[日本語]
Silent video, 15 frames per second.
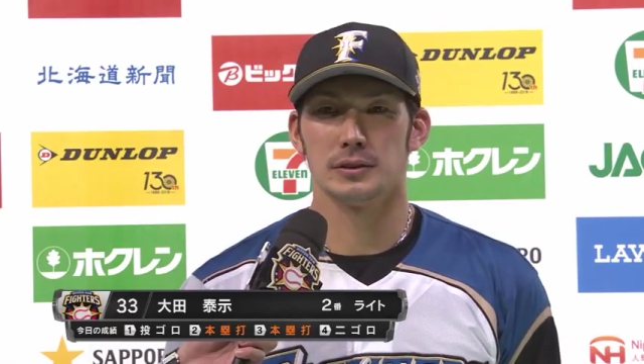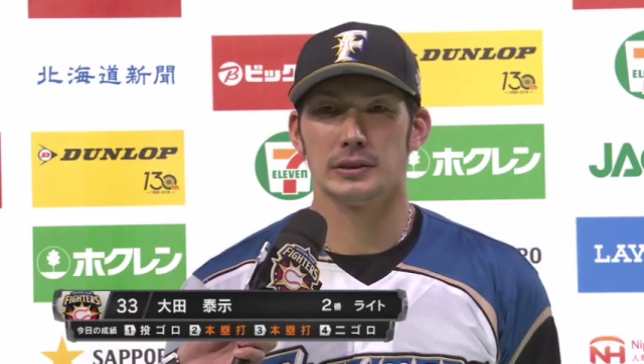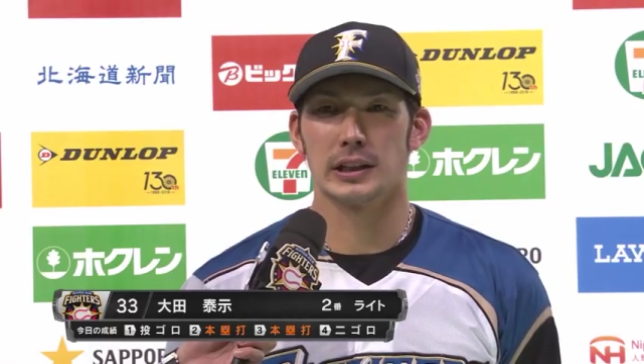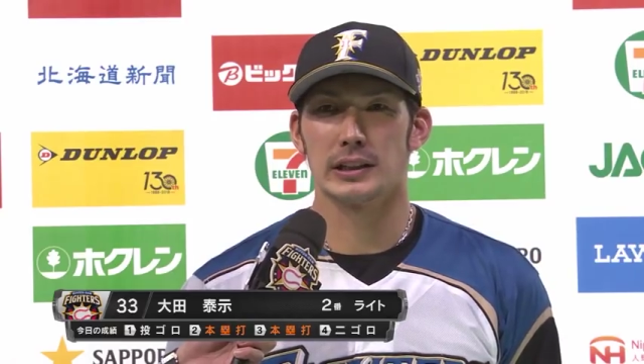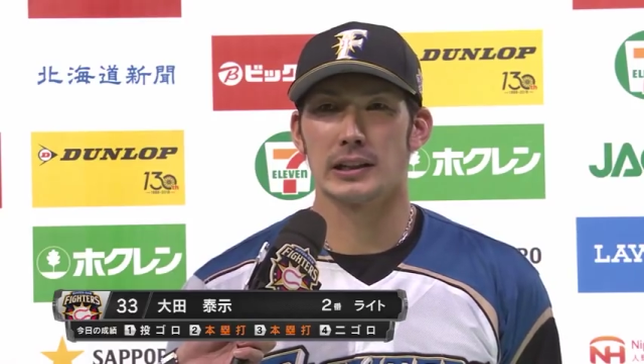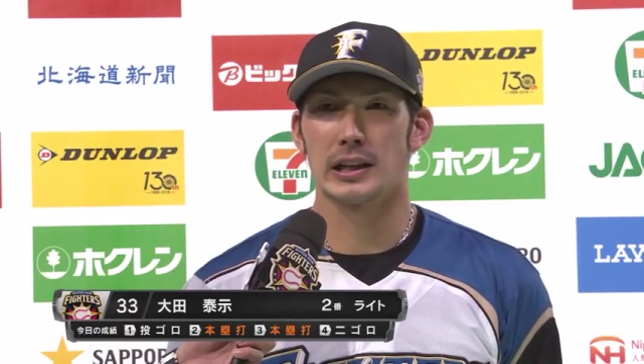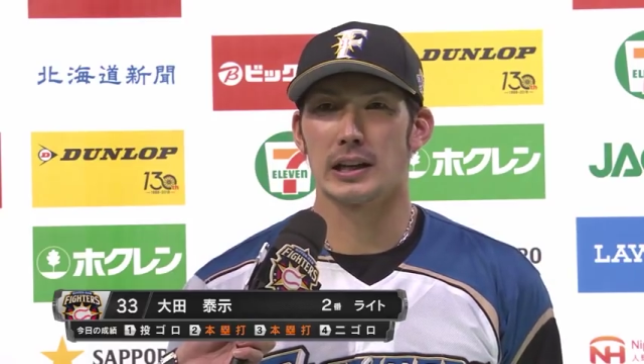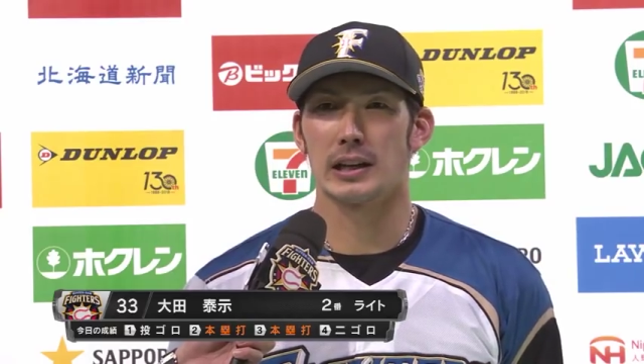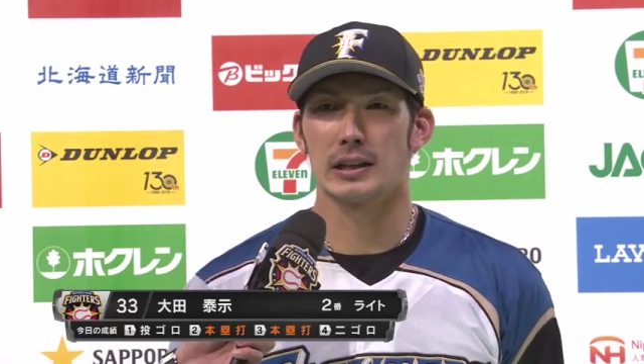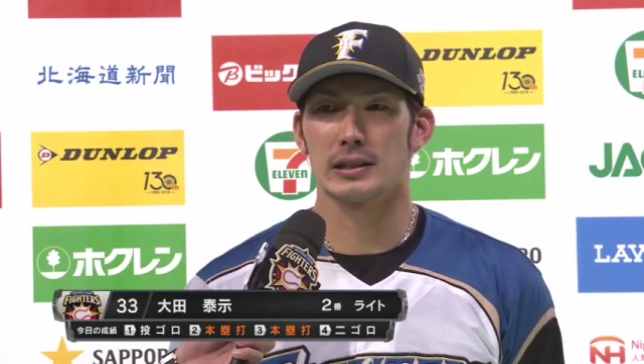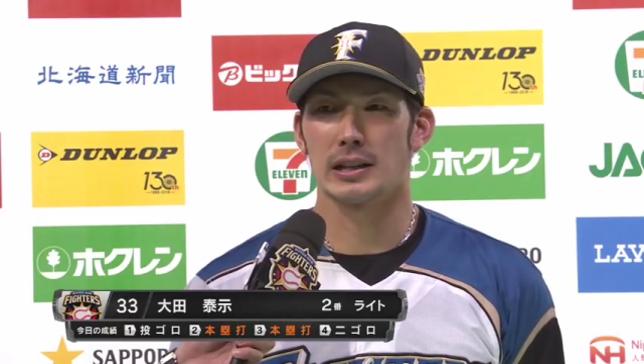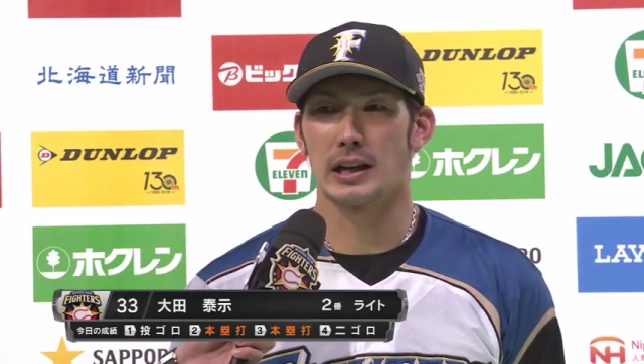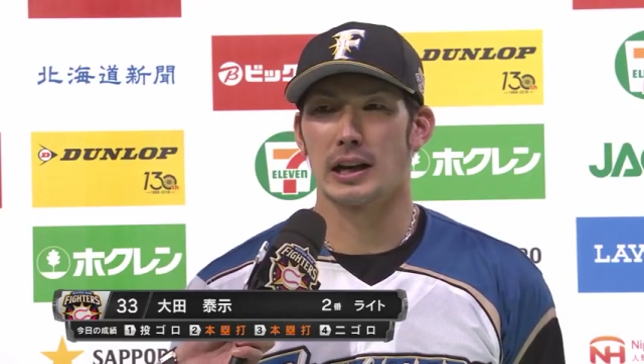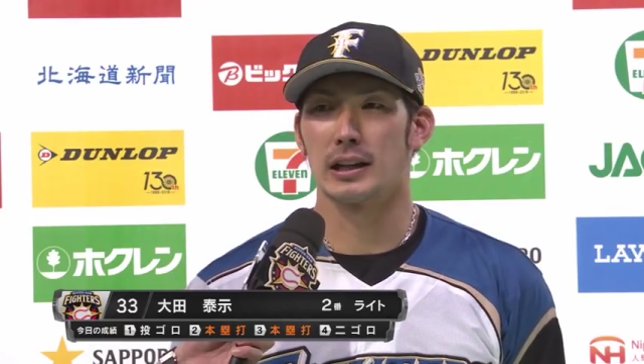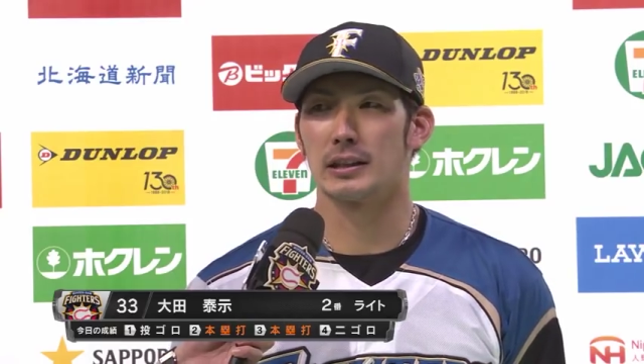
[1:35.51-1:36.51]
不甲斐な
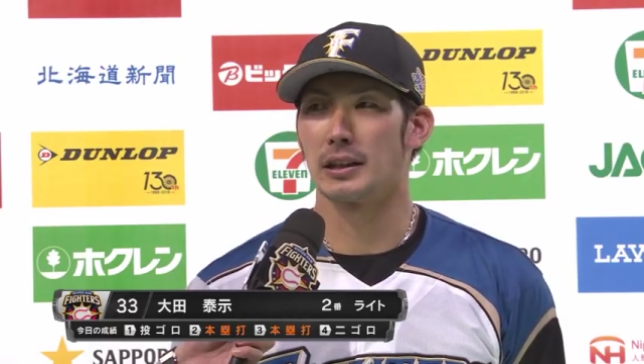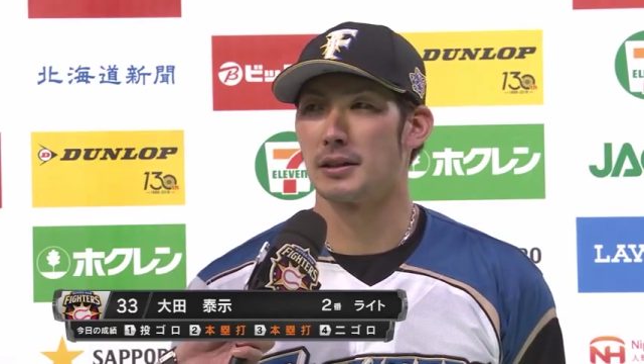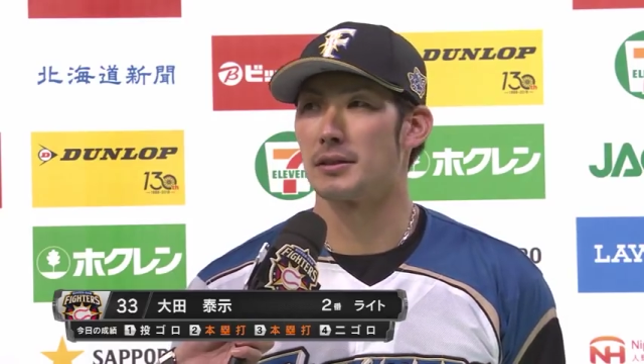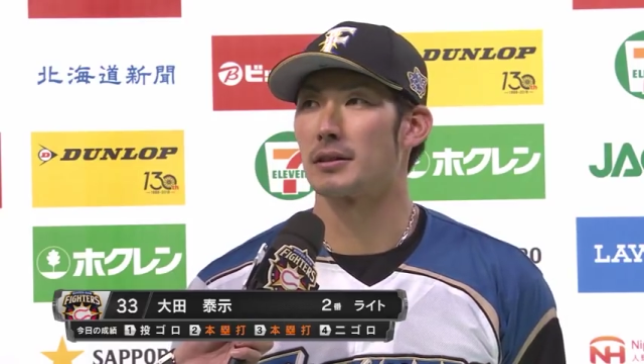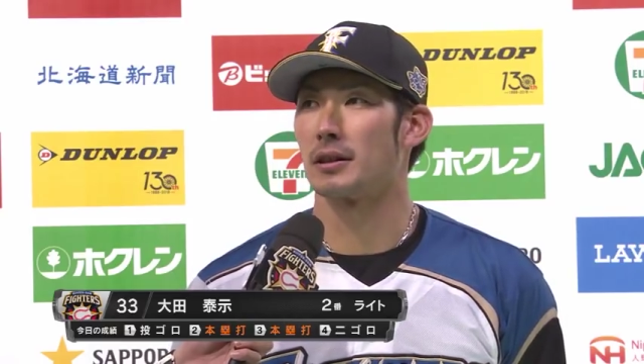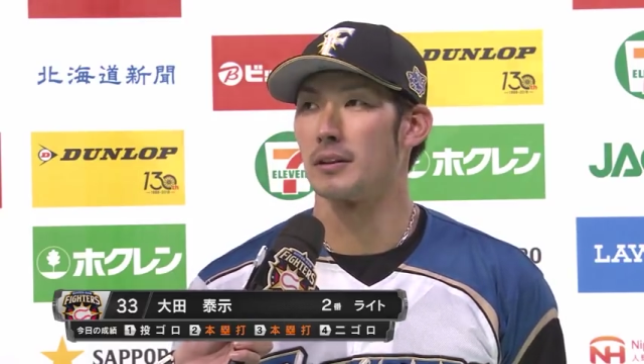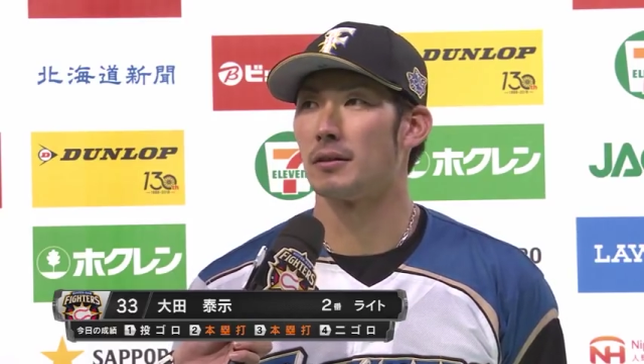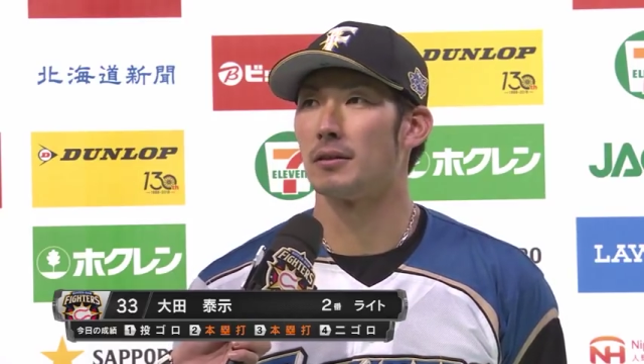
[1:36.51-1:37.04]
さがあったんですけ